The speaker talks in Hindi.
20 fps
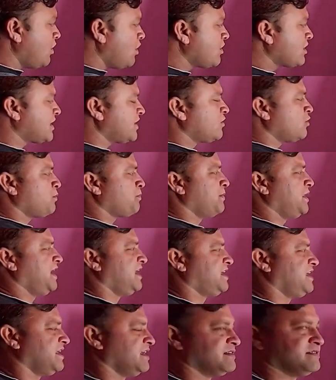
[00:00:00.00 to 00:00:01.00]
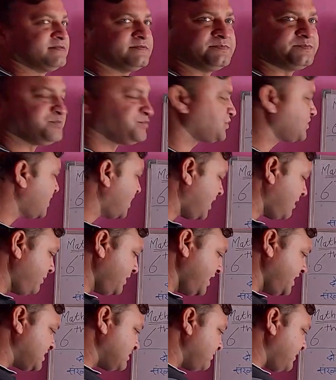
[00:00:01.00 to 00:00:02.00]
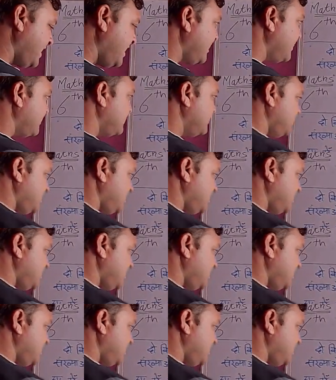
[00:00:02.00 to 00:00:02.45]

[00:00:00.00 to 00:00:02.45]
योग के रूप में लिखिए अब इसमें